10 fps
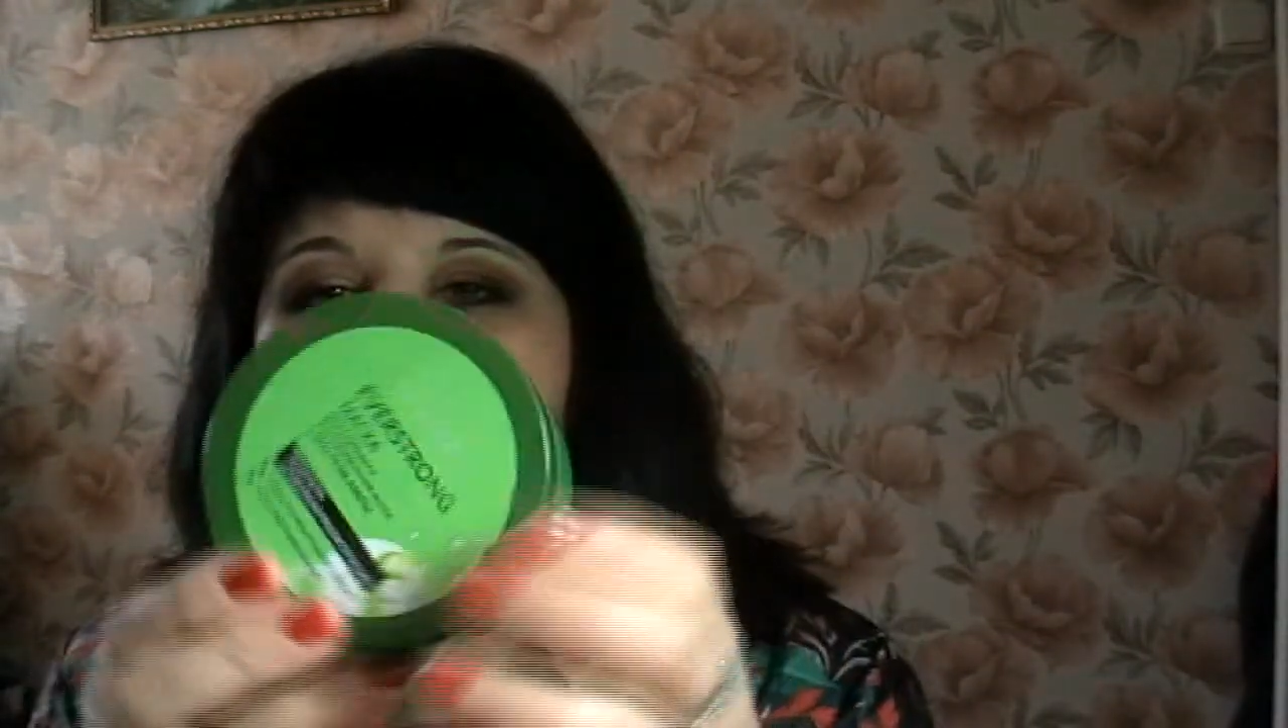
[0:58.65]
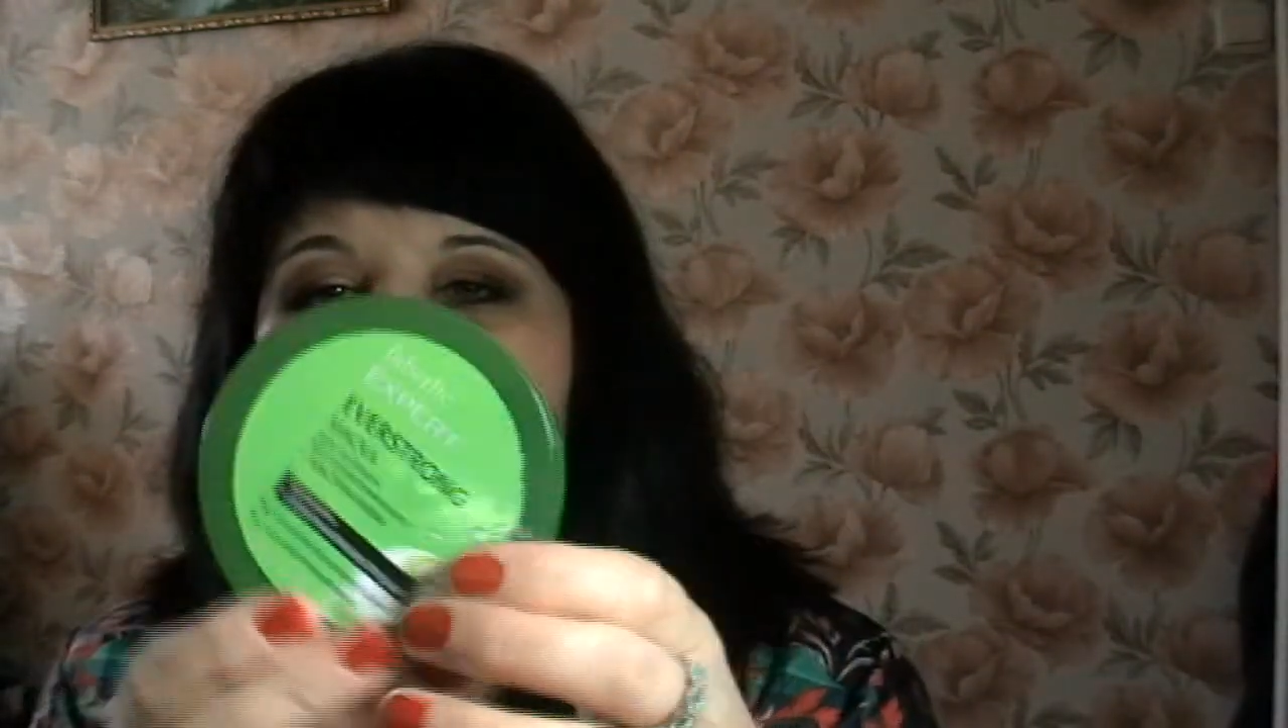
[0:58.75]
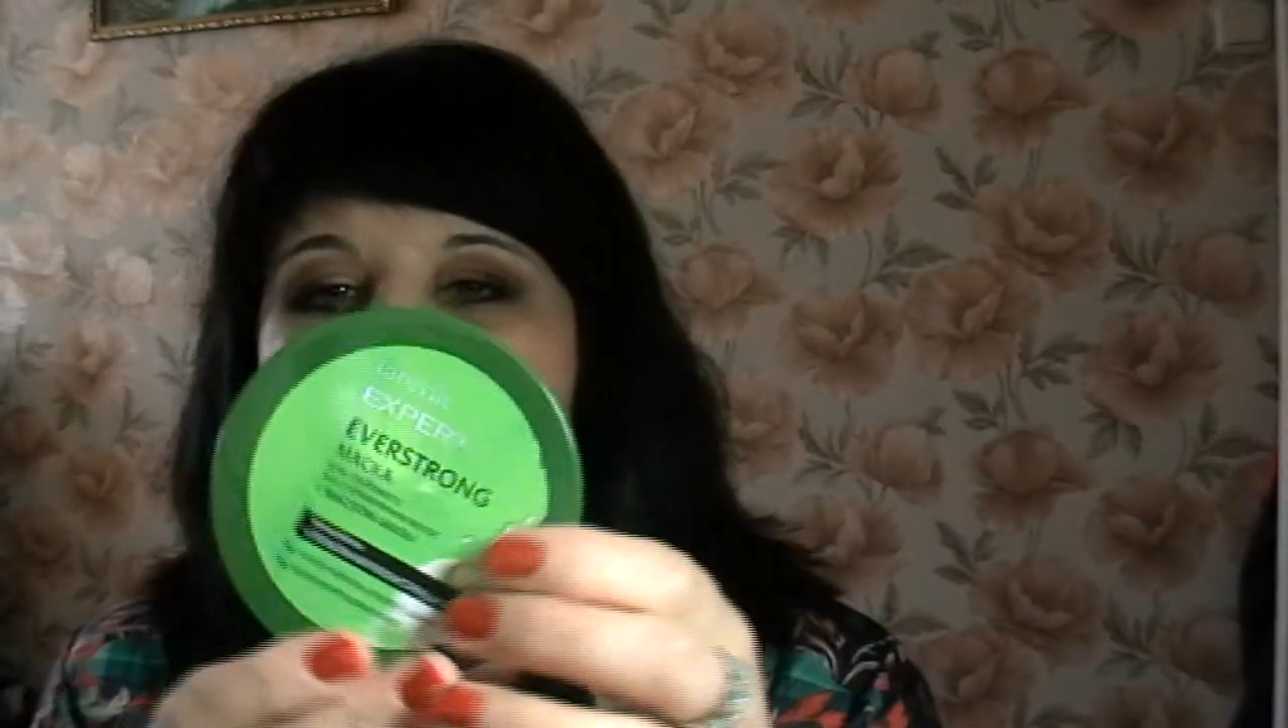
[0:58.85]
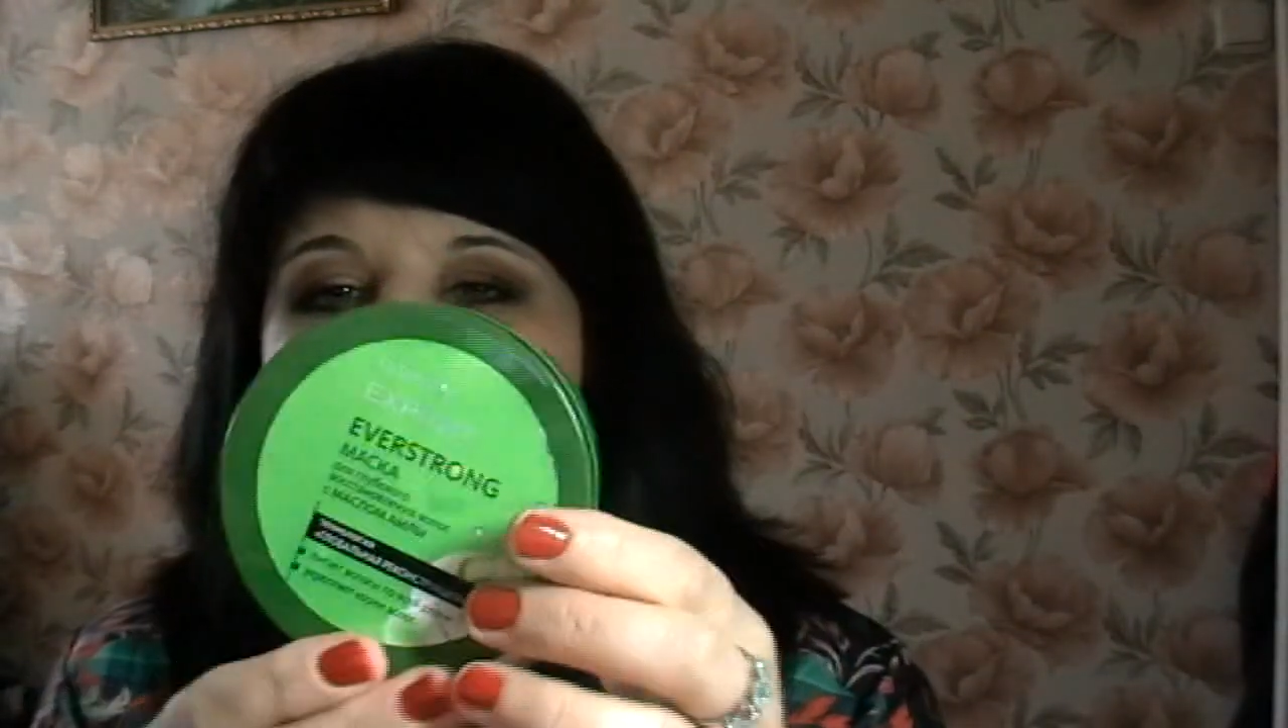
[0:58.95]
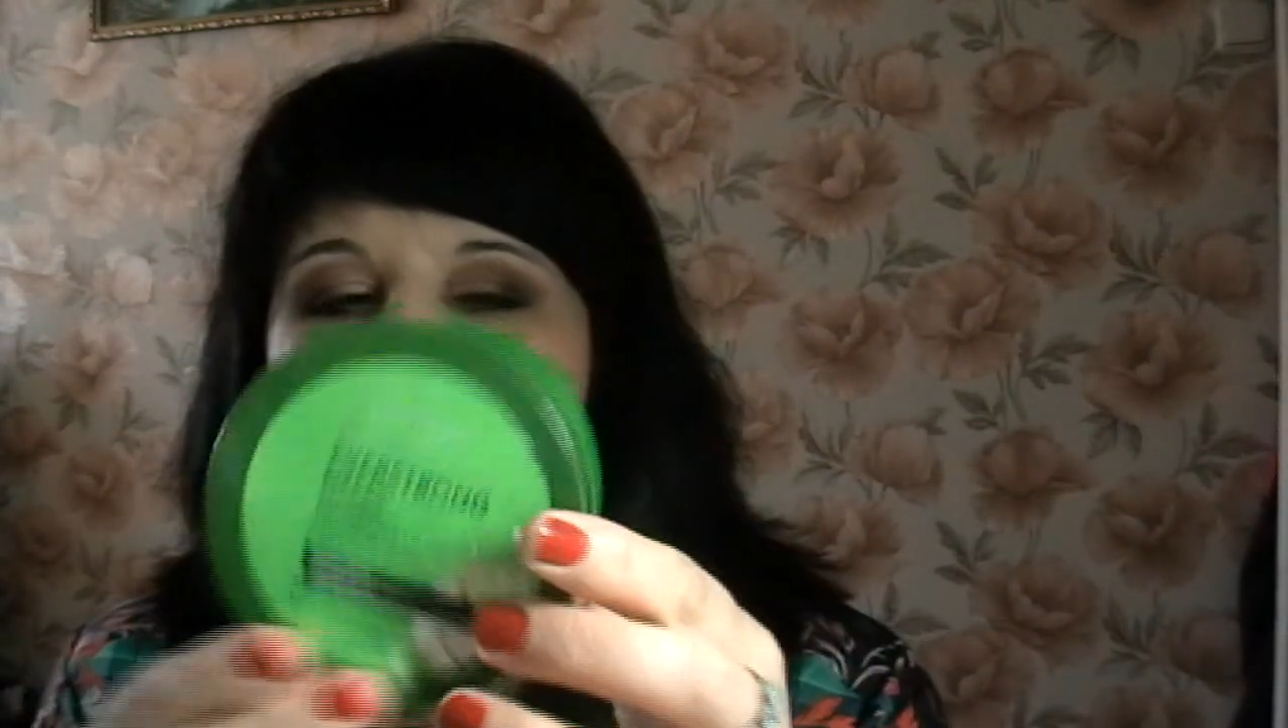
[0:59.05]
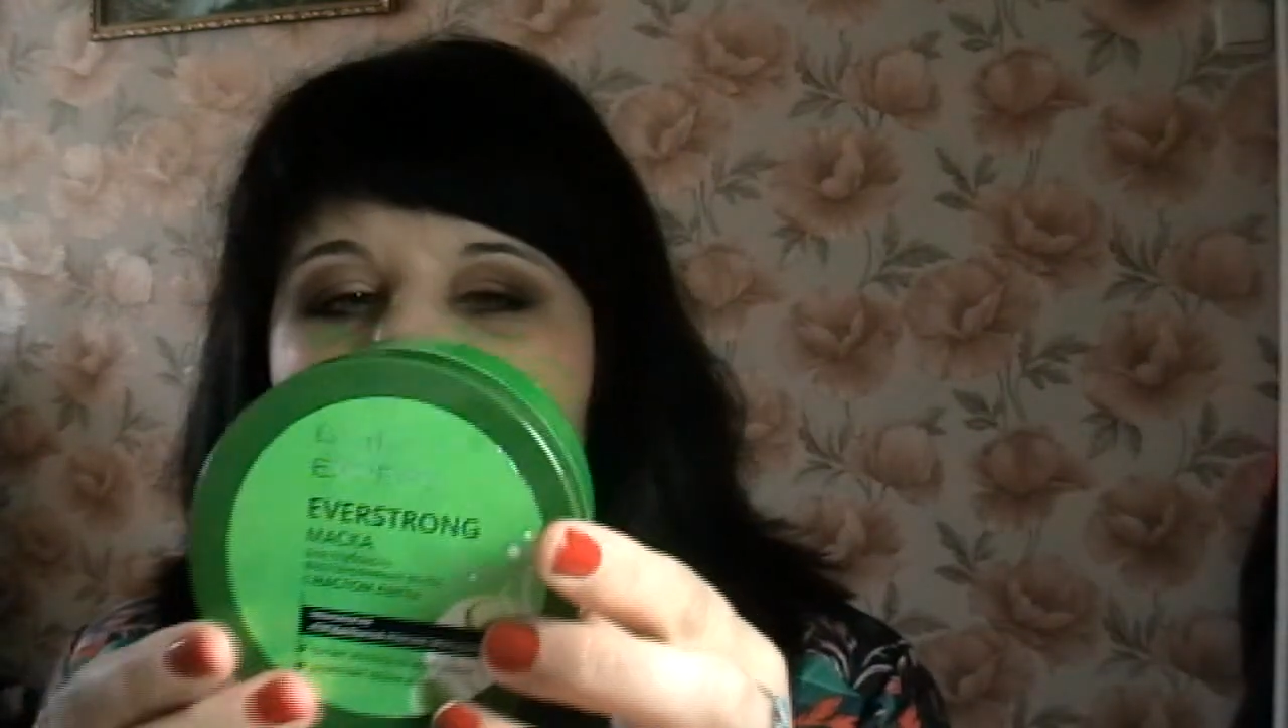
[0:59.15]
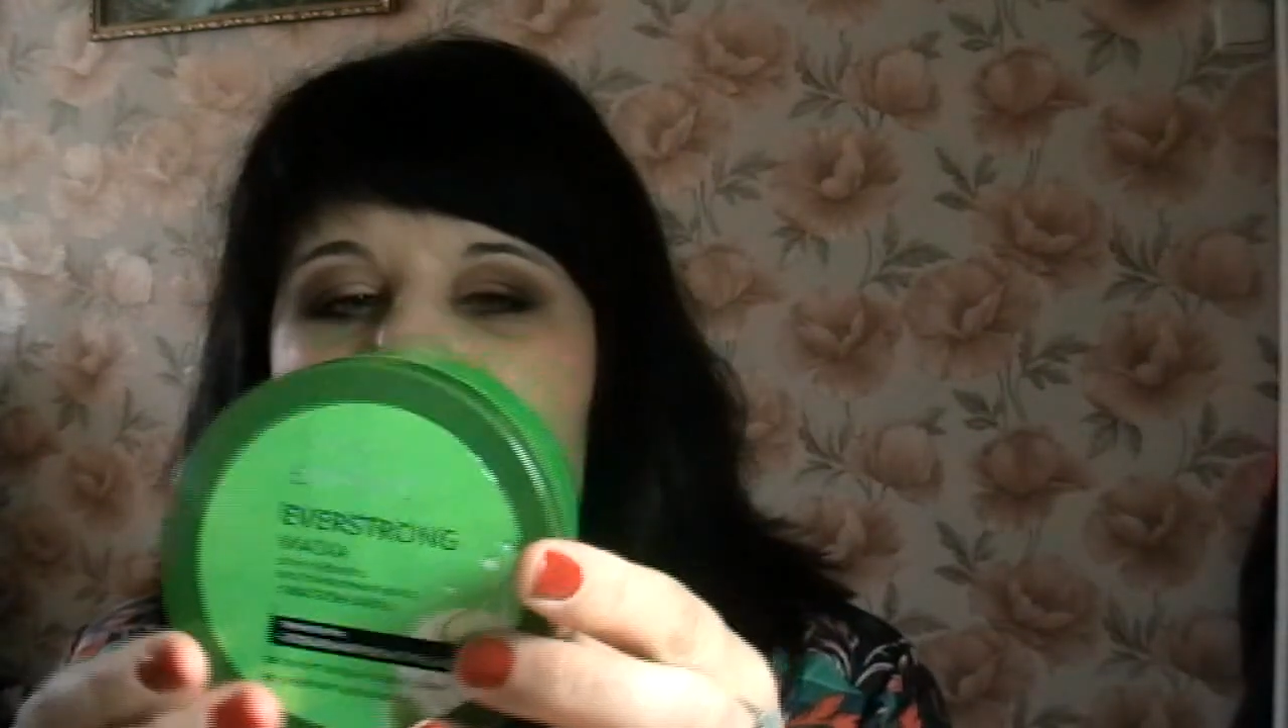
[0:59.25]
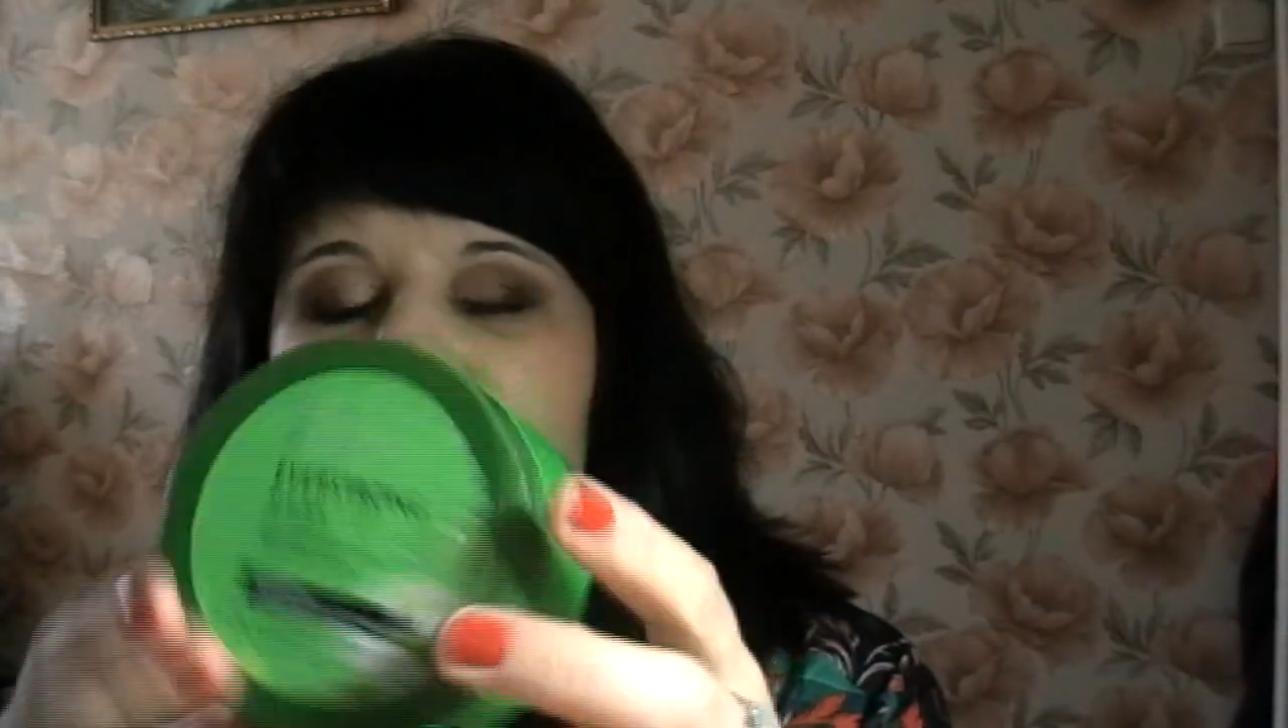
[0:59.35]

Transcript: вот этому